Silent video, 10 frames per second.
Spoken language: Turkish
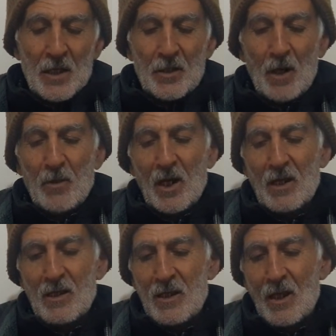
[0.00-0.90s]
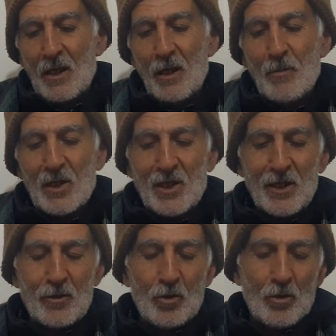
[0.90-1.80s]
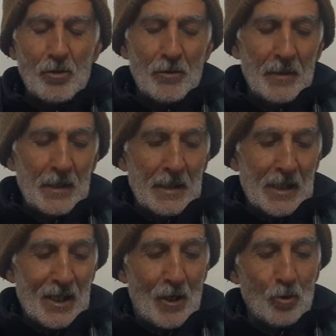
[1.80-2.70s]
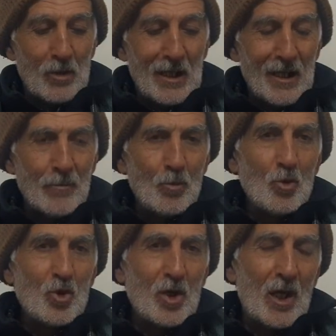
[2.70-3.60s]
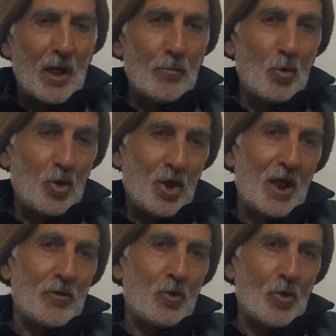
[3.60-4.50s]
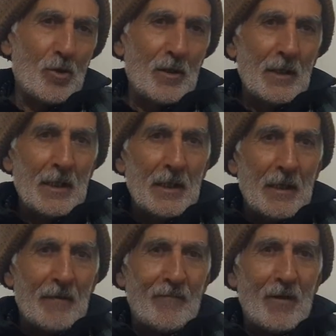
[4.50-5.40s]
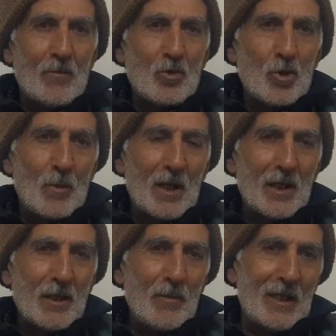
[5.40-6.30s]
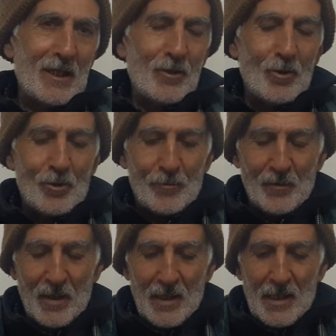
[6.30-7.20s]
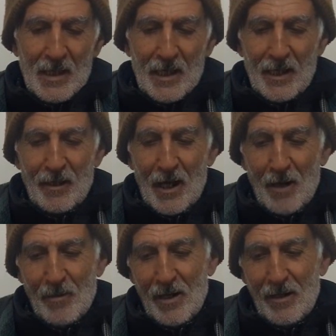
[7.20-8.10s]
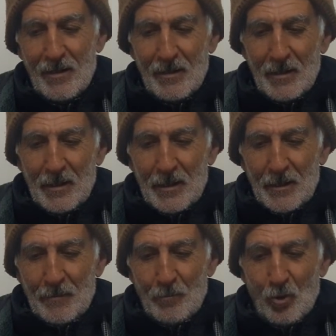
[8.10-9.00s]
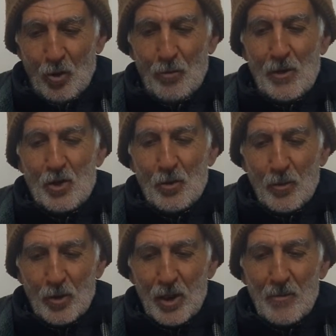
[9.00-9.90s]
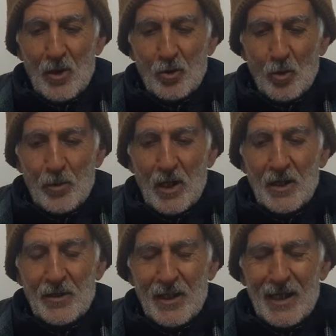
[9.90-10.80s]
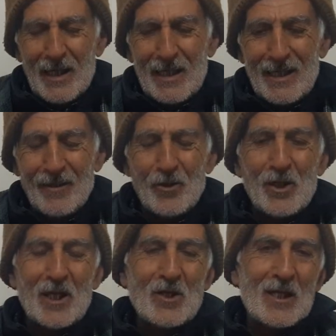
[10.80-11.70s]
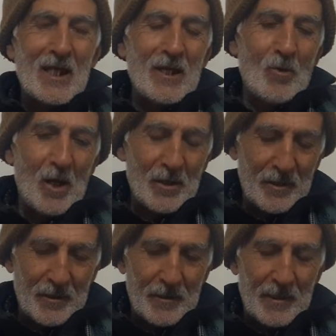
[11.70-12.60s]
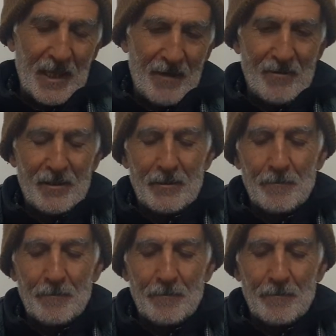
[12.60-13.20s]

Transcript: Tabi Hristiyanlar Mesih diyor, Yahudiler Muşi, diyor ve Müslümanlar da Mehdi diyor. E, ama bu Mezopotamya toprağında yıldız geçitleri vardır. Evet.